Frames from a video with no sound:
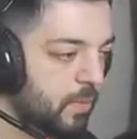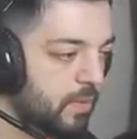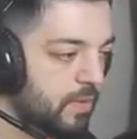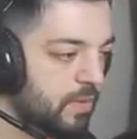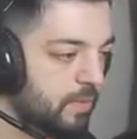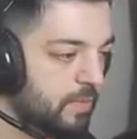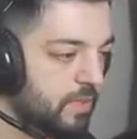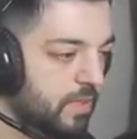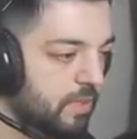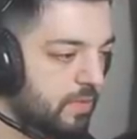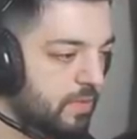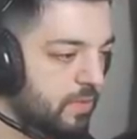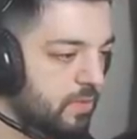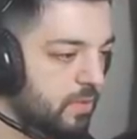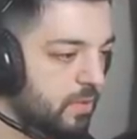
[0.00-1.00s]
O adam neden
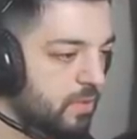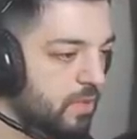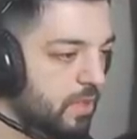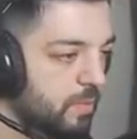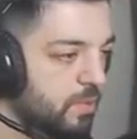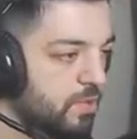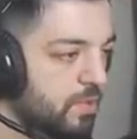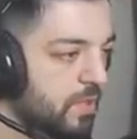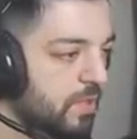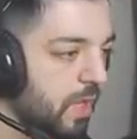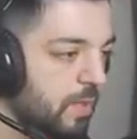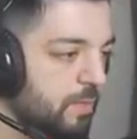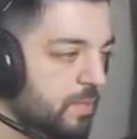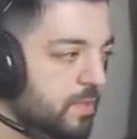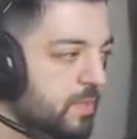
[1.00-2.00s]
tek ya? Tek başına
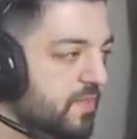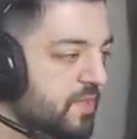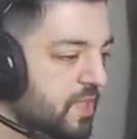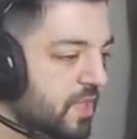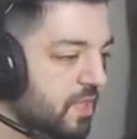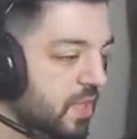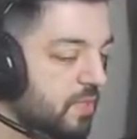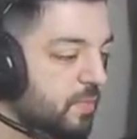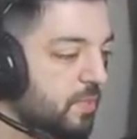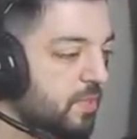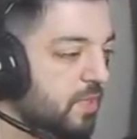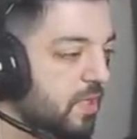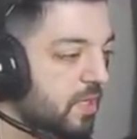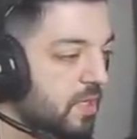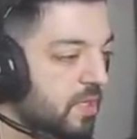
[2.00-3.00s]
gelmiş bir fişek
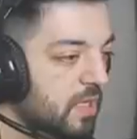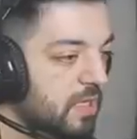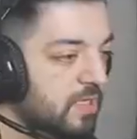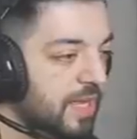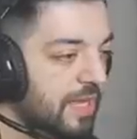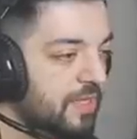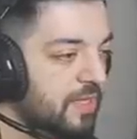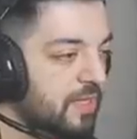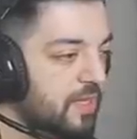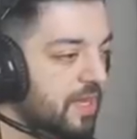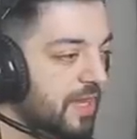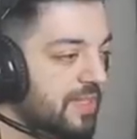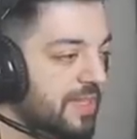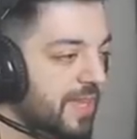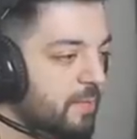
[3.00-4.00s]
atmış. Yani
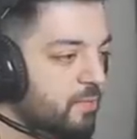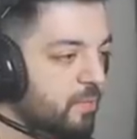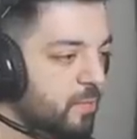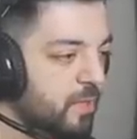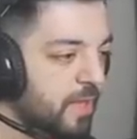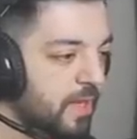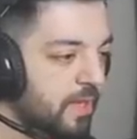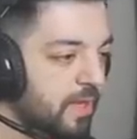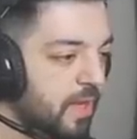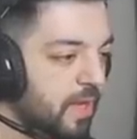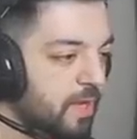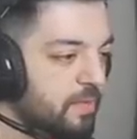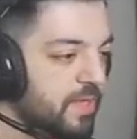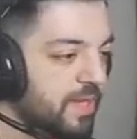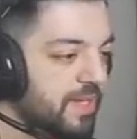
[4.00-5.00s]
kader bu mu ya?
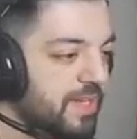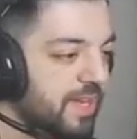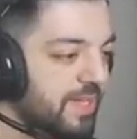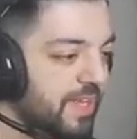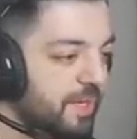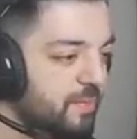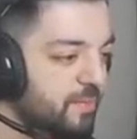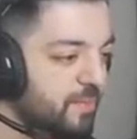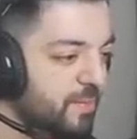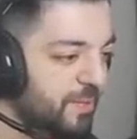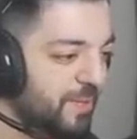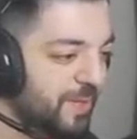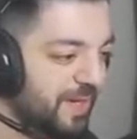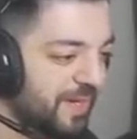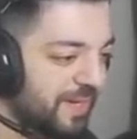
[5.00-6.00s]
Harbiden kader bu
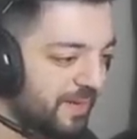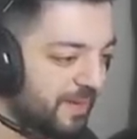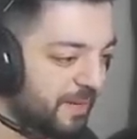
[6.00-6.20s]
mu?